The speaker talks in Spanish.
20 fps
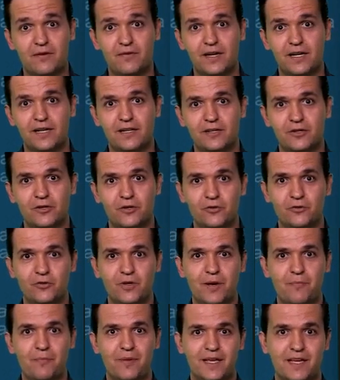acabar con
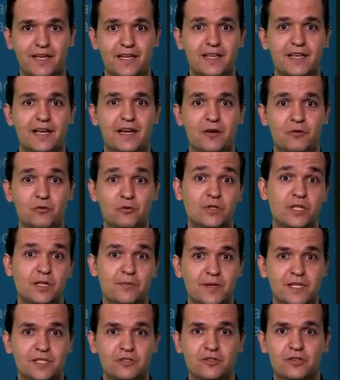una pequeña
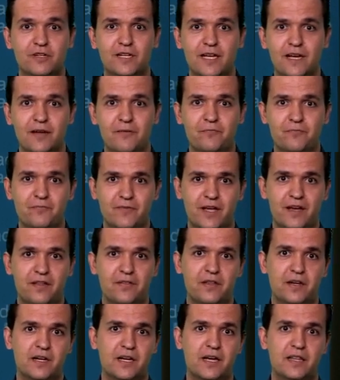última historia
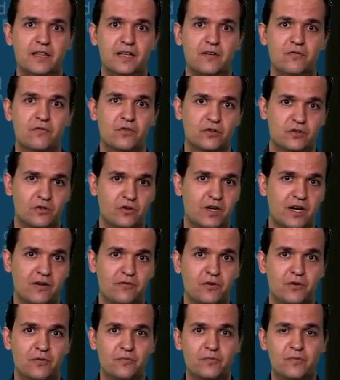acerca del
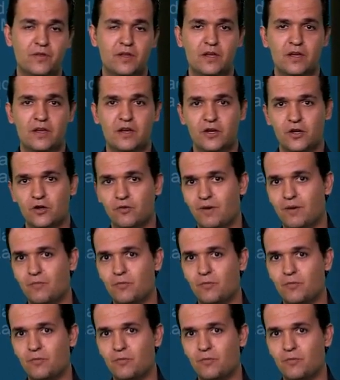fonógrafo. Nos